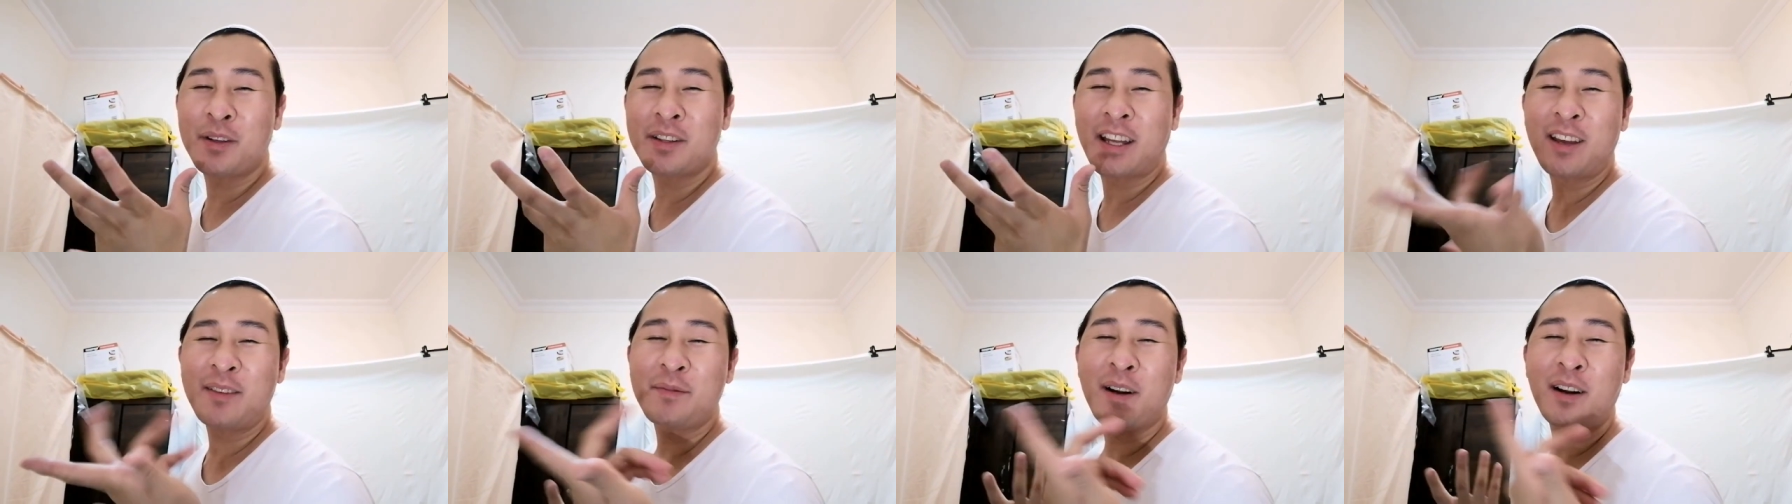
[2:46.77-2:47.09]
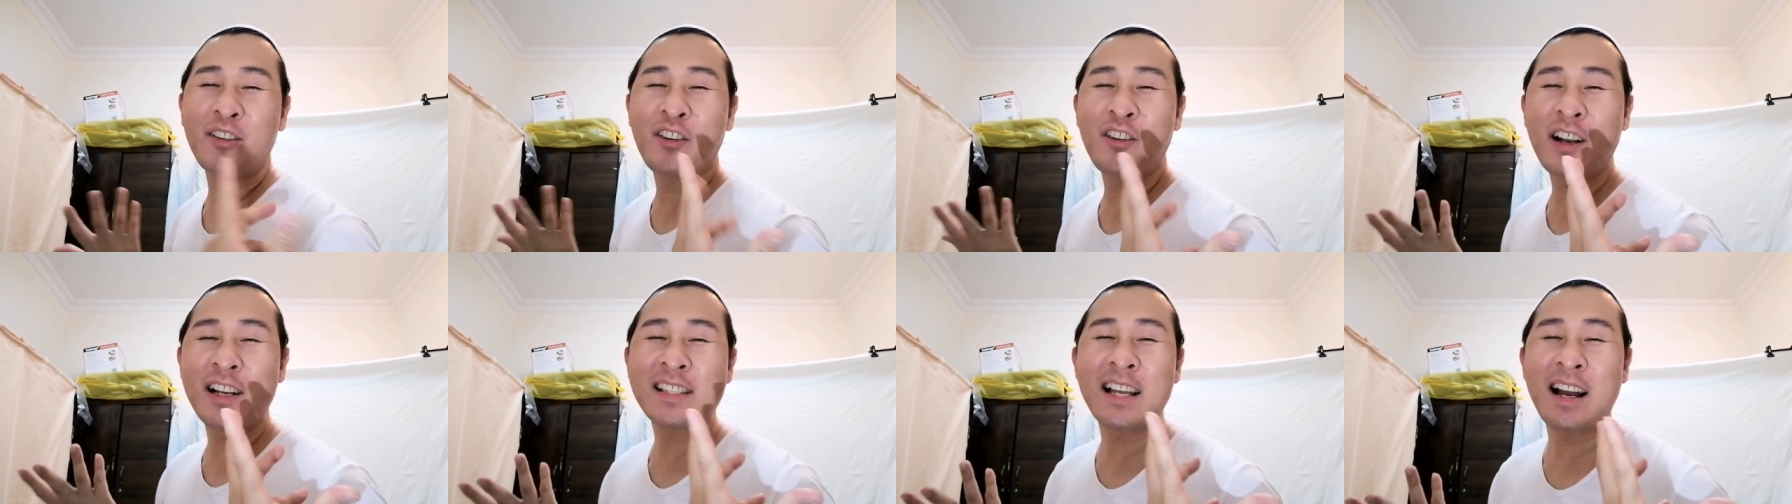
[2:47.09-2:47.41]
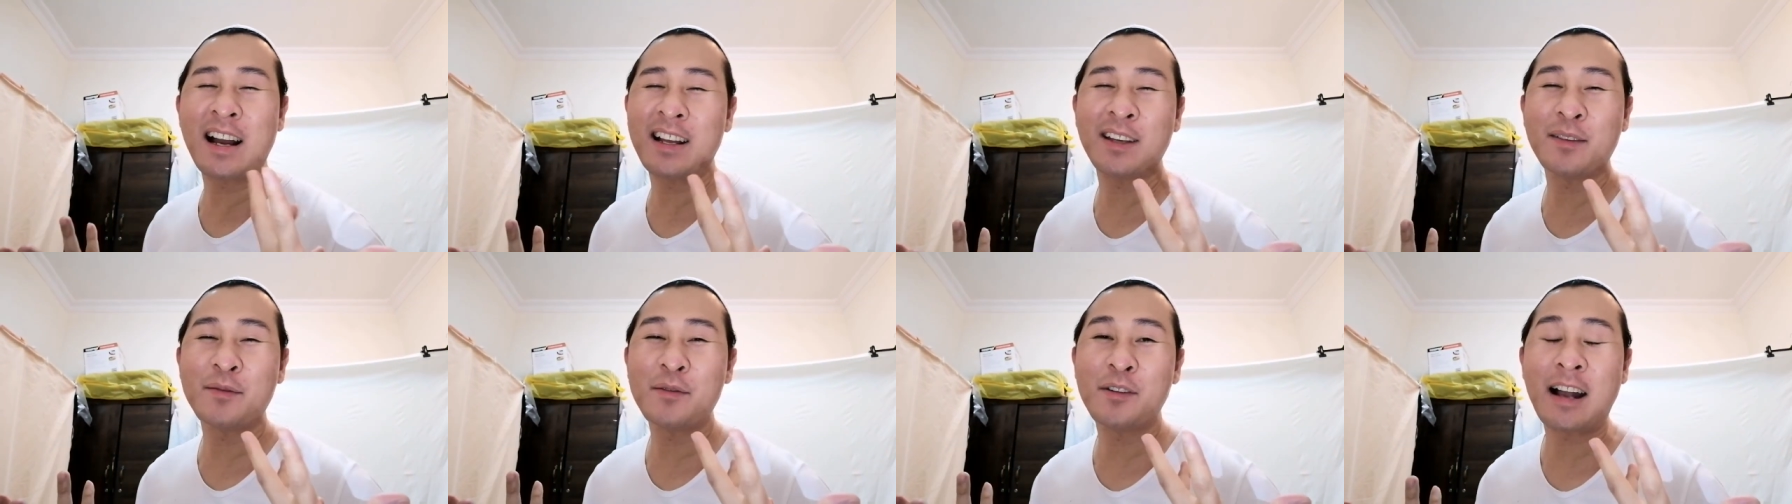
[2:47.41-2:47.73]
na po tayo magugas
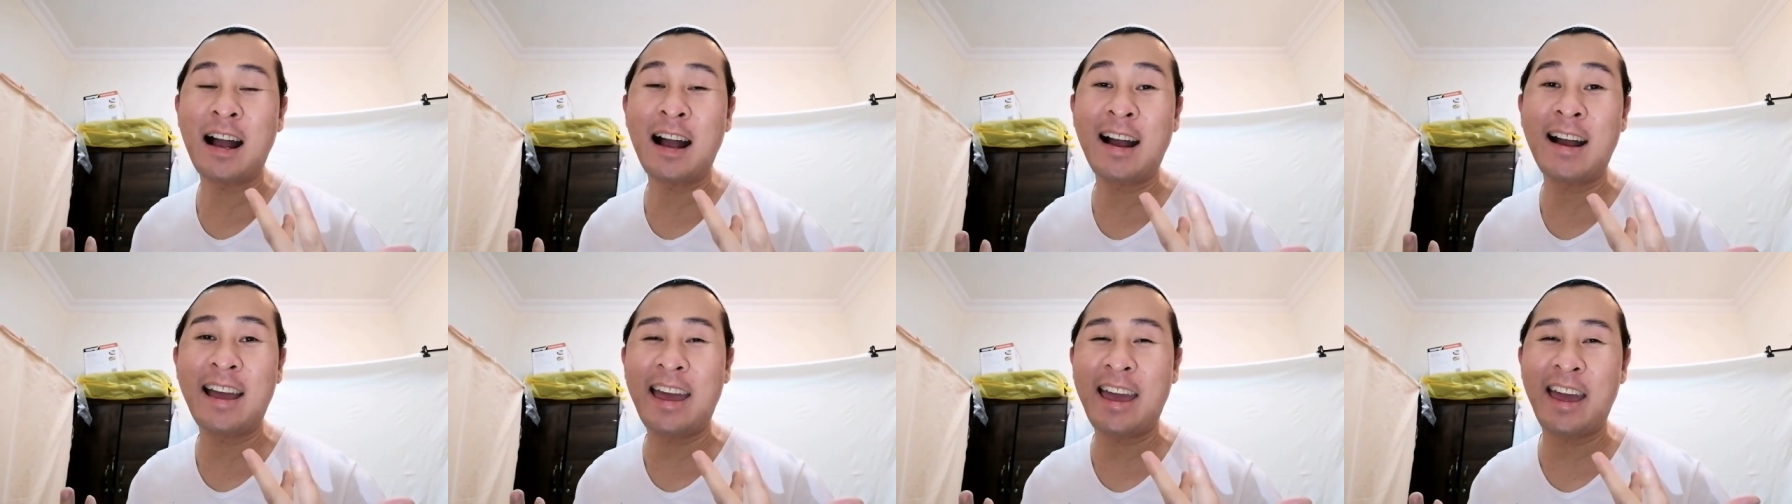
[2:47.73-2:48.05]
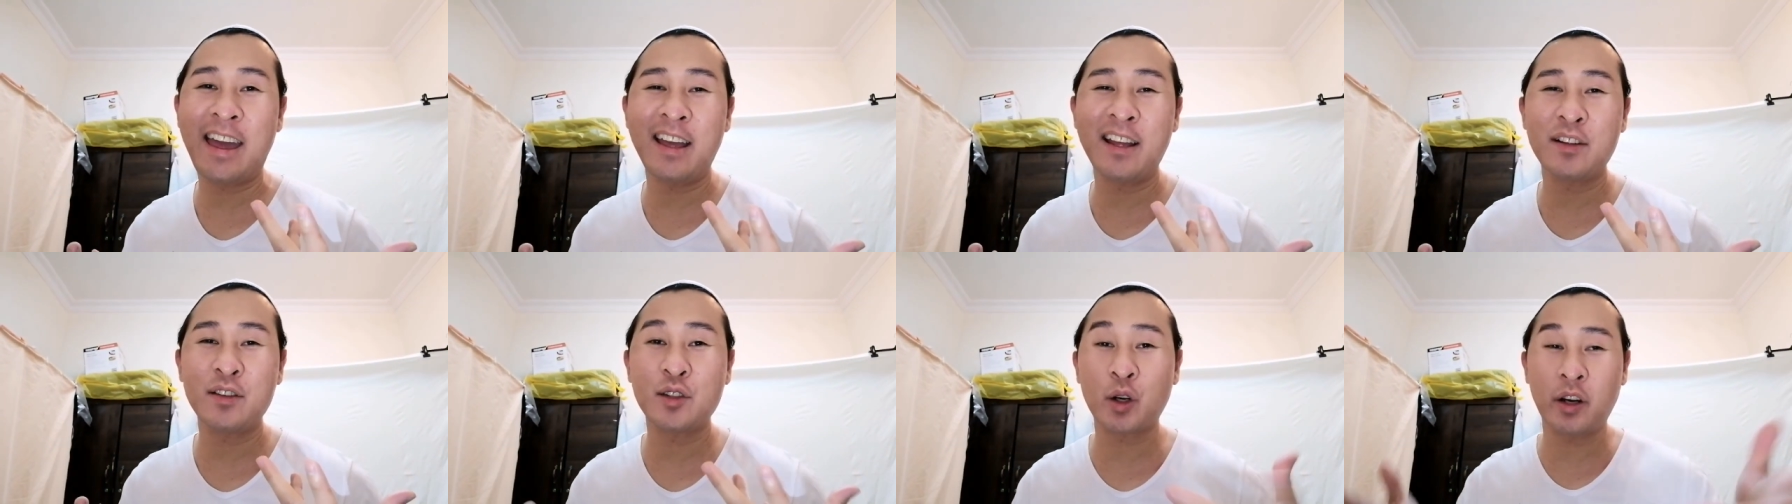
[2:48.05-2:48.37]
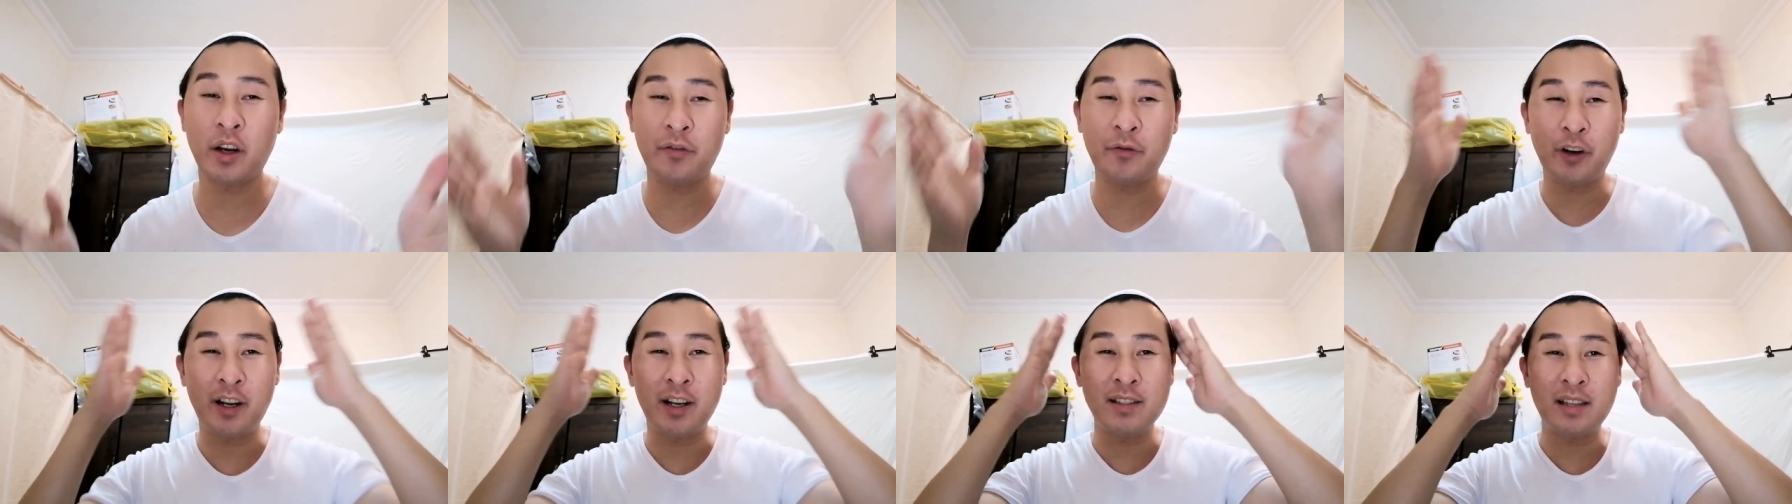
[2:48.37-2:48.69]
ng ating mukha and
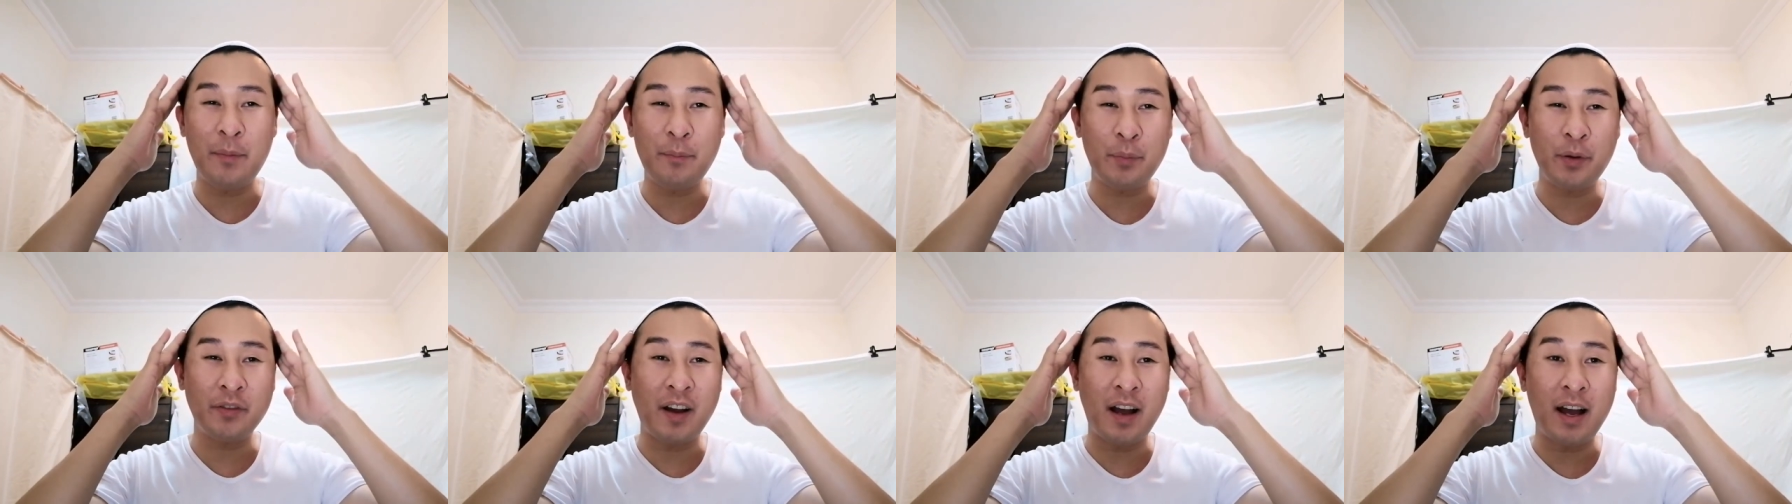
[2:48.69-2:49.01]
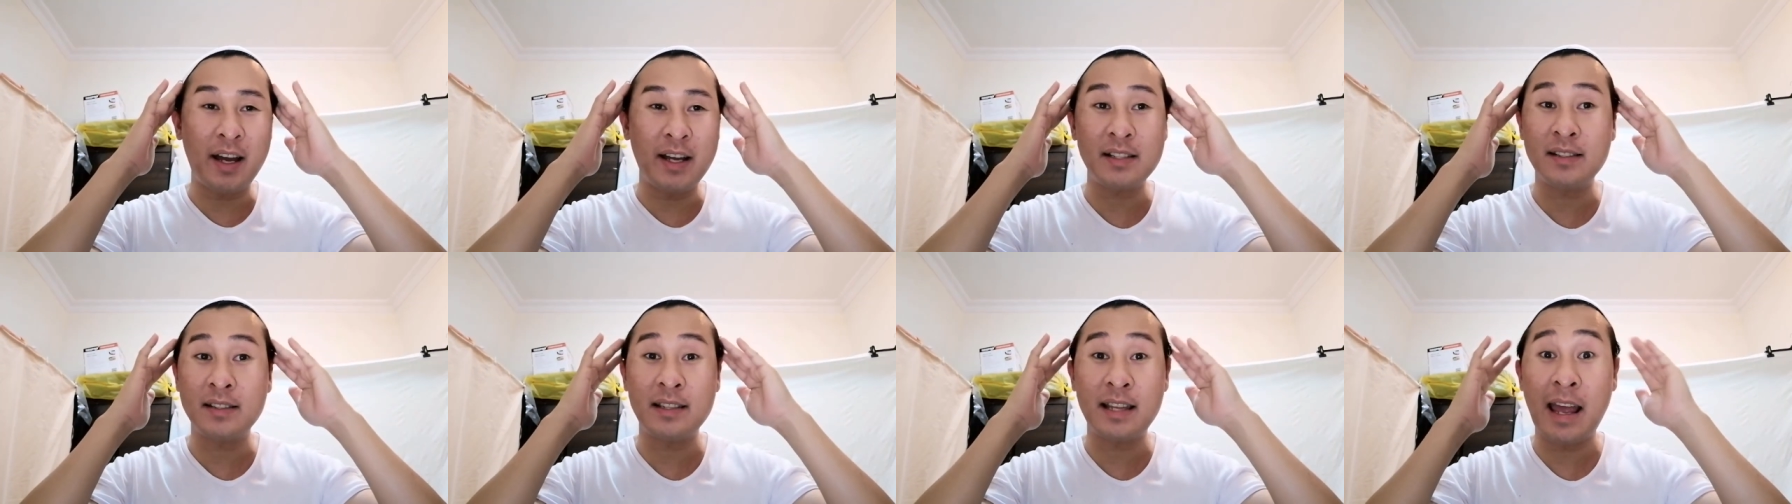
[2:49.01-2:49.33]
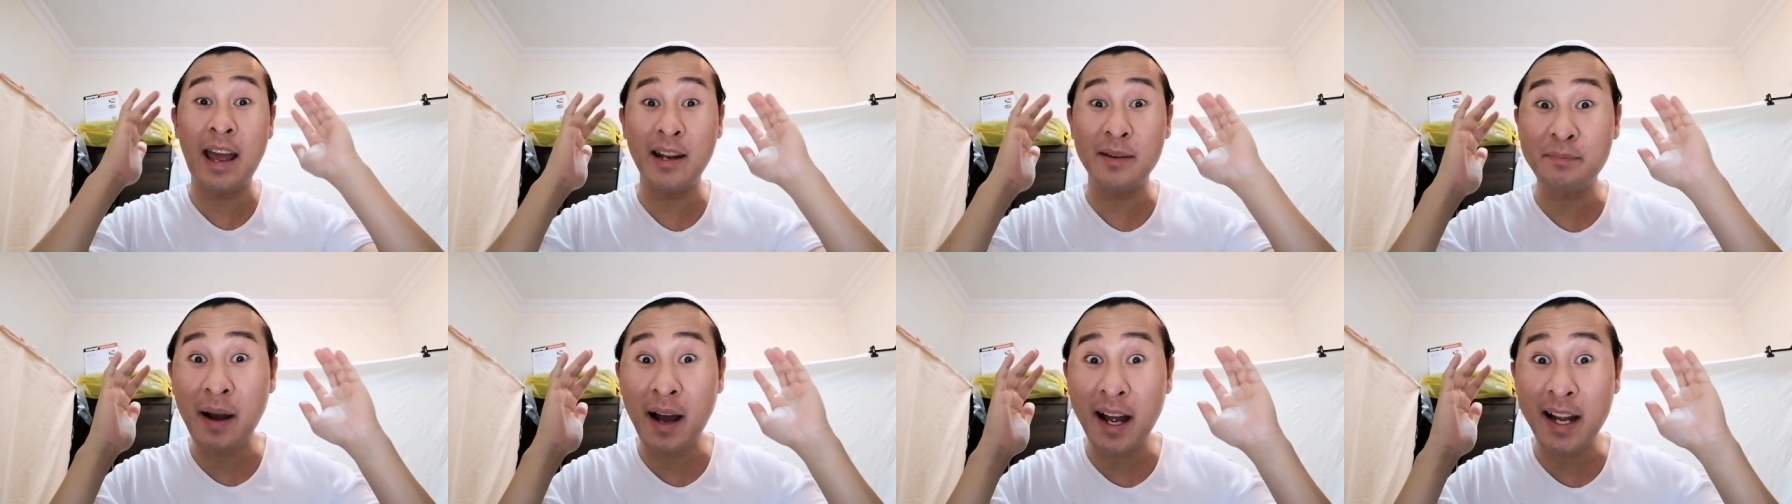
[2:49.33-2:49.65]
sorry for this improvised
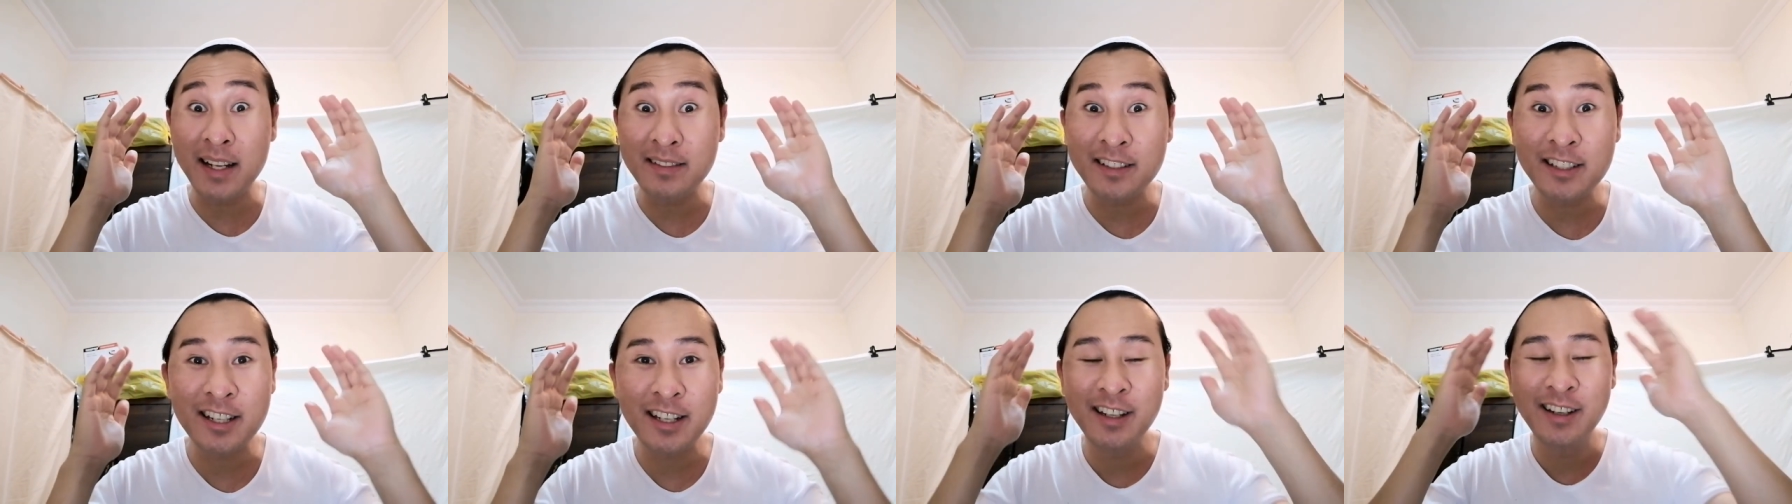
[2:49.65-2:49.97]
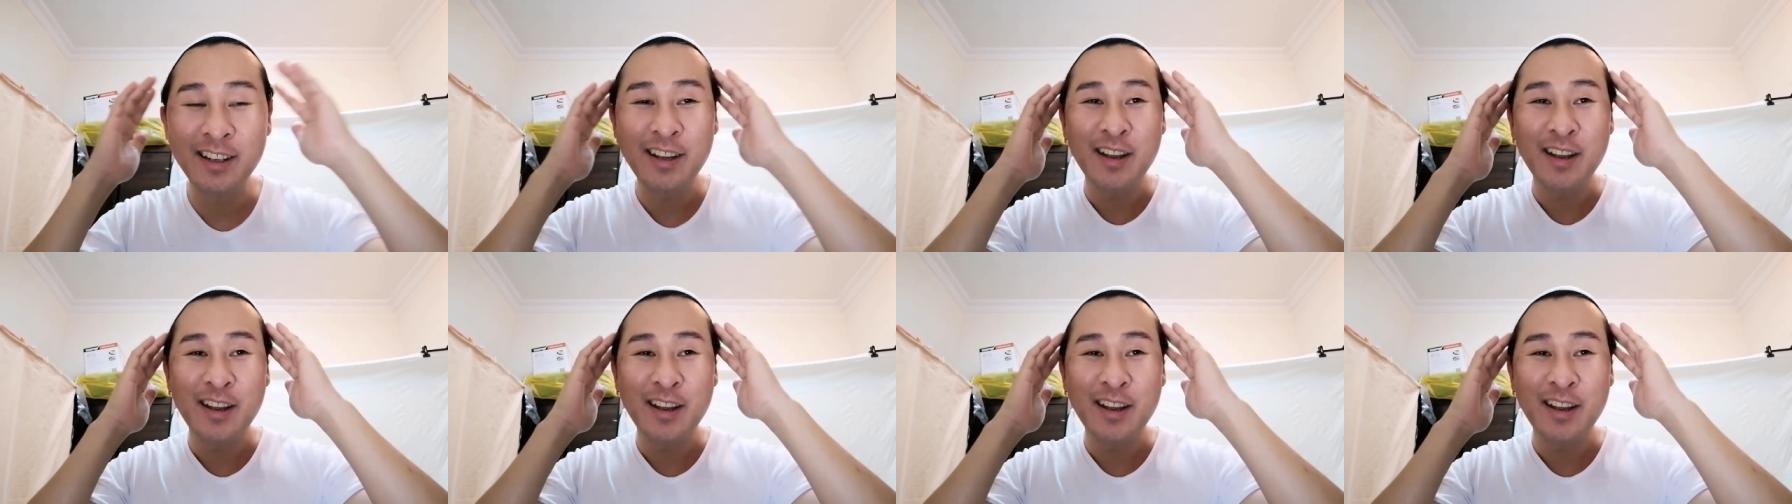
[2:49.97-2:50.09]
headband.